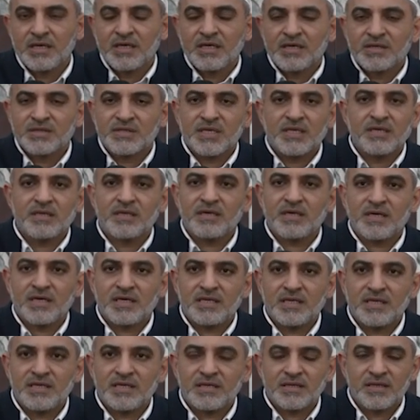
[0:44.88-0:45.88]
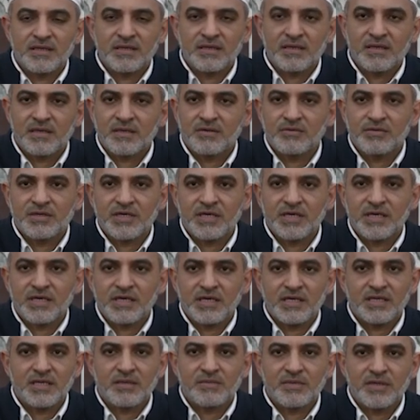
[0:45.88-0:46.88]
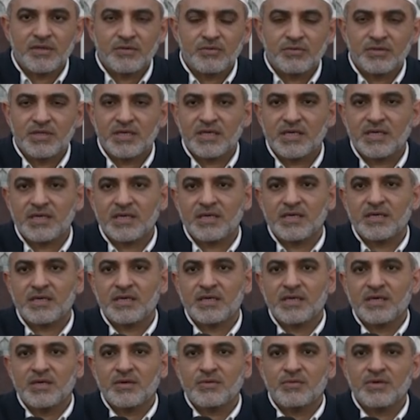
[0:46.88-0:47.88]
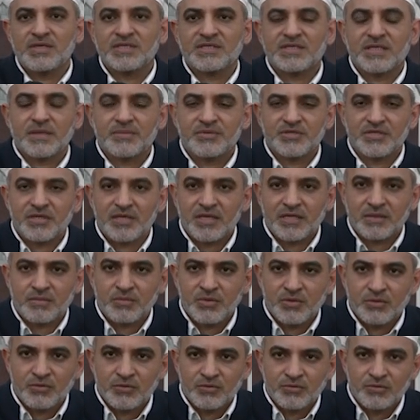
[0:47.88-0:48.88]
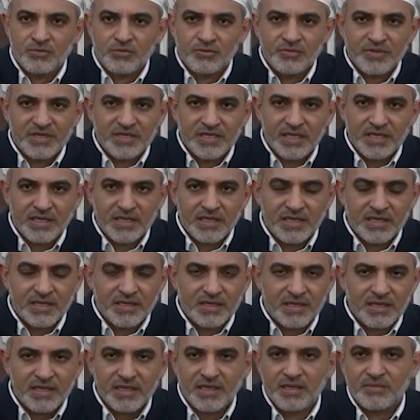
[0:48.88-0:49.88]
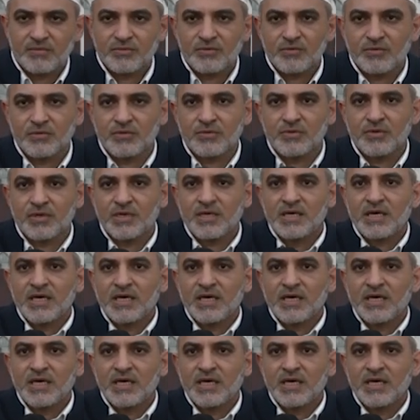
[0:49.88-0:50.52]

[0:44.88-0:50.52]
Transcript: صلى عليك الله يا علم الهدى واستبشرت بقدومك الأيام